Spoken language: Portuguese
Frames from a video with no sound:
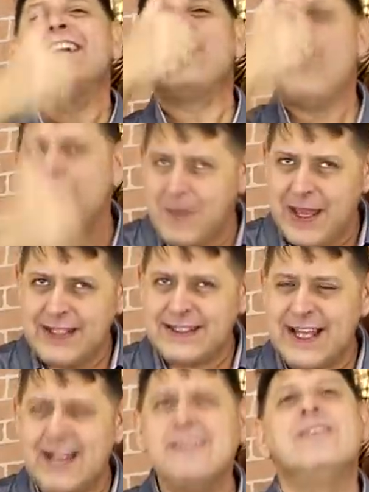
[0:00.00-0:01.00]

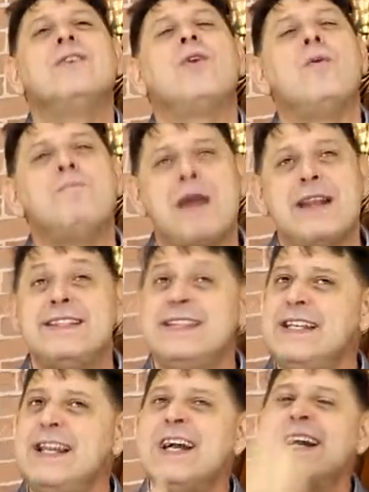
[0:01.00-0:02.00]
Comenta,
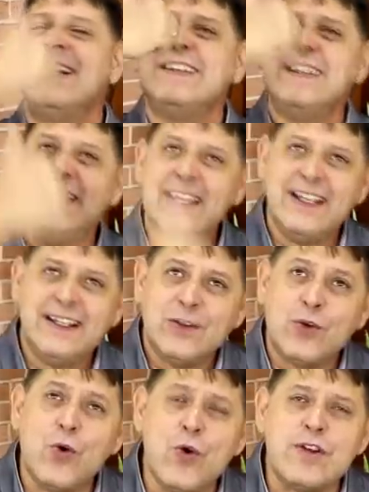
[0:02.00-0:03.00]
compartilha e
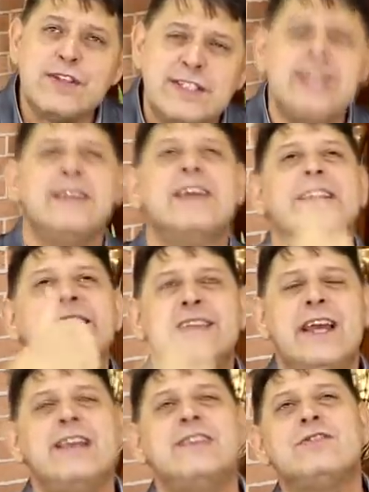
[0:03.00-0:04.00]
curte.
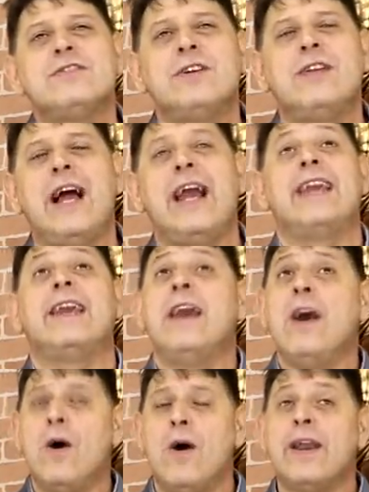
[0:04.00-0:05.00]
Deixe o seu like
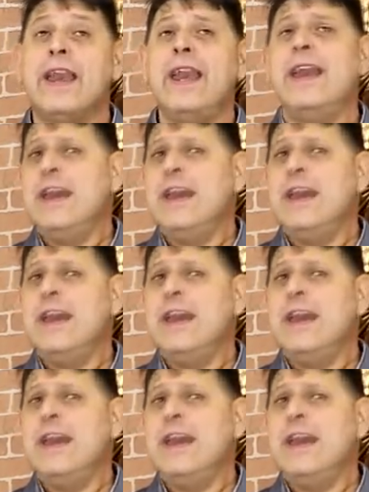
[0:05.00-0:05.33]
ok?